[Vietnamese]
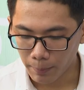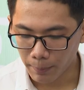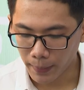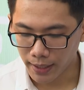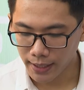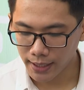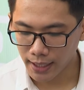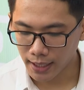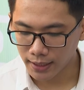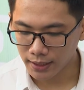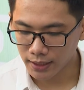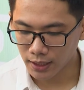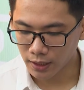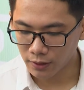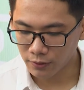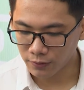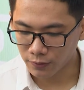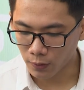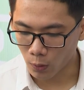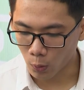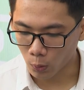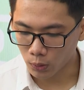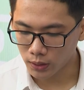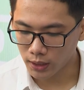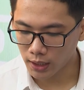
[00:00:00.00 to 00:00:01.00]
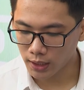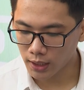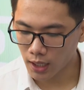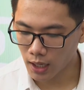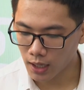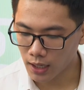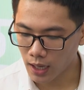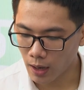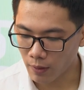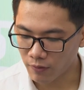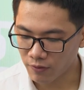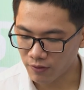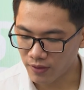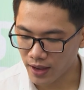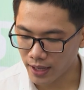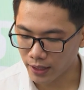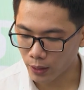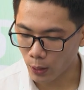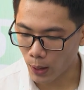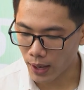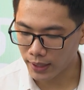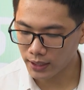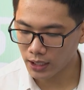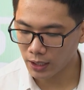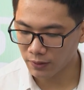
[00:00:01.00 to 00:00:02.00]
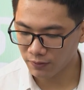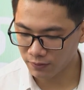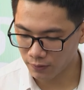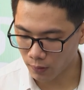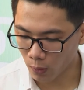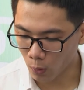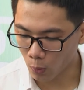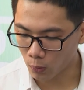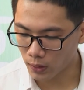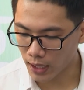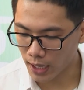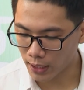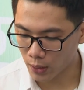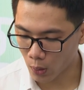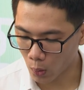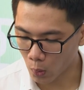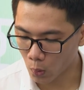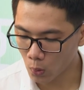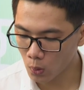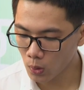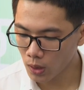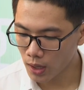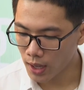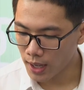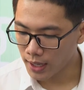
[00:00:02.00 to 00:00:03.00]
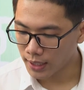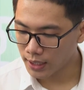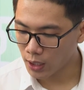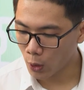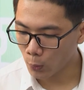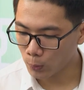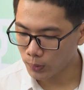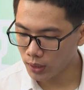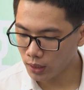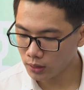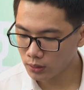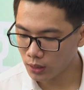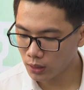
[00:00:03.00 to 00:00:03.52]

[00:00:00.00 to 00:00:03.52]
Mấy ngành dịch vụ chỉ cần học vài khóa nghiệp vụ là đủ, không nhất